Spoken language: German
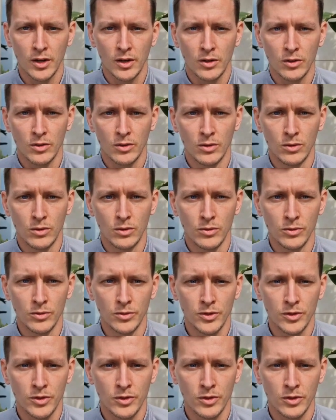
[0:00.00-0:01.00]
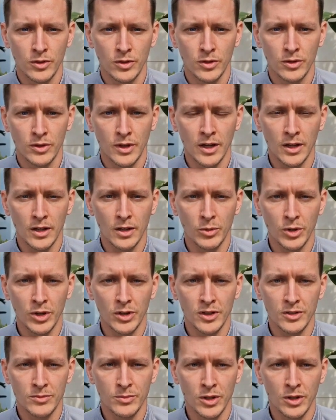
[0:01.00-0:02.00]
Und ich denke mal,
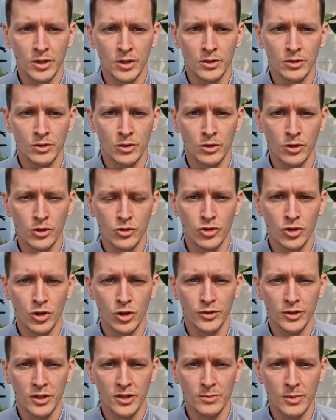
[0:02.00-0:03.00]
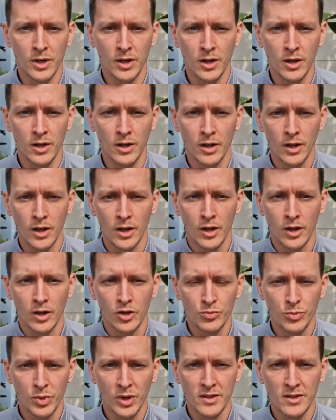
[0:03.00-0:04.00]
dass man da dann schaut, dass man
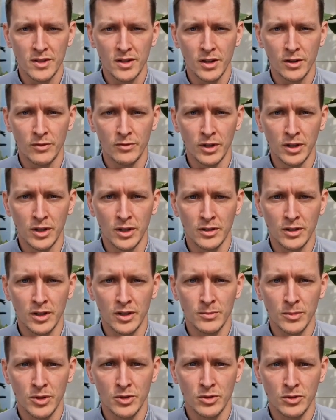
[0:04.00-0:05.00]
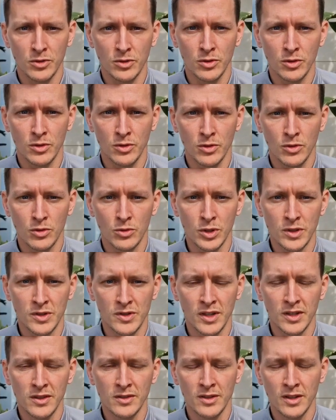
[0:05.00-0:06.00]
spritziger wird, dass man so kurze
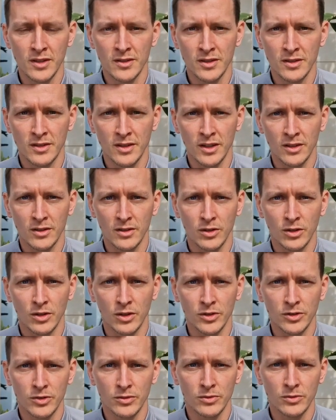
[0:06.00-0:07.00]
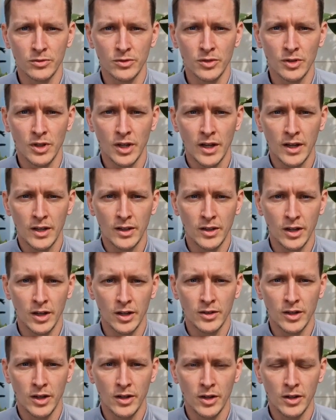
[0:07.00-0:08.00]
Intensitäten hat und ja,
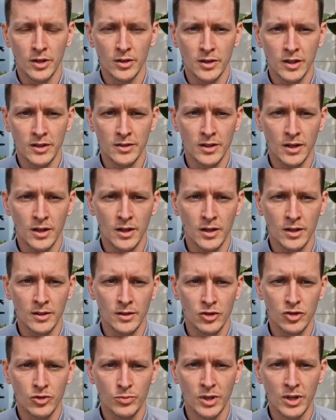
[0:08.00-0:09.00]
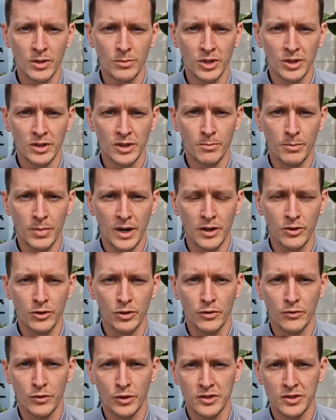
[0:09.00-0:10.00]
dann auch, dass da das Spiel mit dem Ball noch
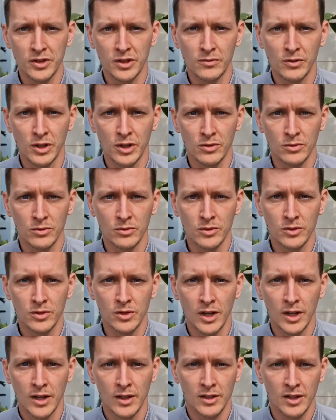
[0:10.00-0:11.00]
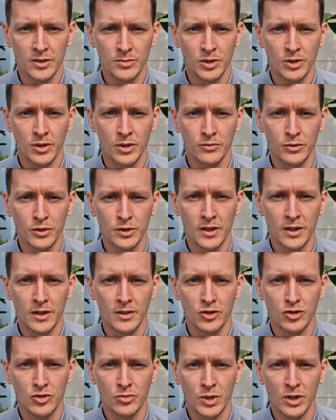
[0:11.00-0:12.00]
forciert und dass wir dann fürs
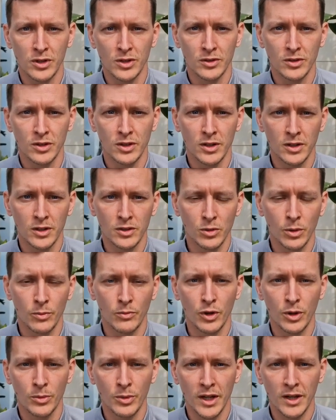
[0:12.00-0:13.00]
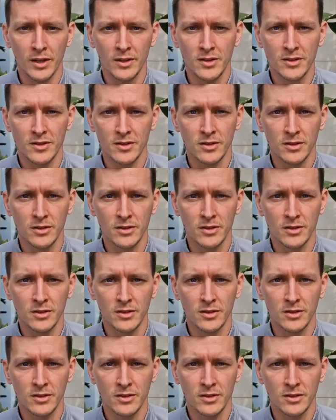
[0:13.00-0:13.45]
erste Spiel natürlich top vorbereitet sind.